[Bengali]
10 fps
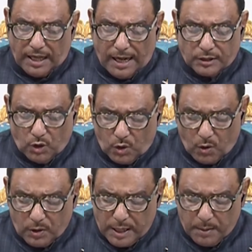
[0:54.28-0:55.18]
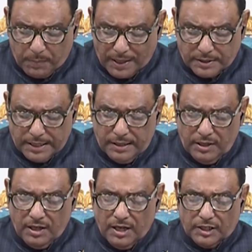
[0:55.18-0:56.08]
যারা জনগণের পাশে
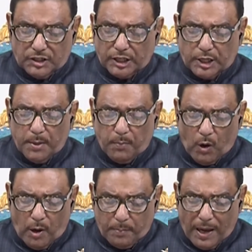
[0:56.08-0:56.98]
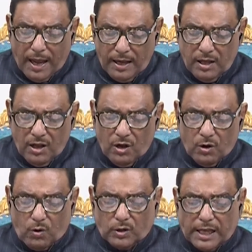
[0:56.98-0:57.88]
যেতে ভয় পায়
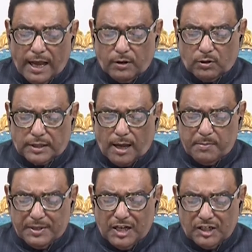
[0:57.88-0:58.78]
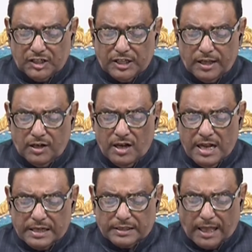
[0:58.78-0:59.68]
কথায় কথায় বিদেশিদের
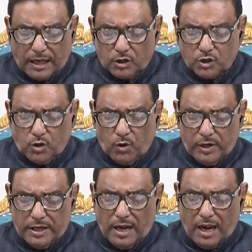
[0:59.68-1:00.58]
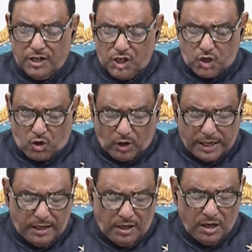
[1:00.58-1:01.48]
দ্বারস্থ হয়ে নালিশ করে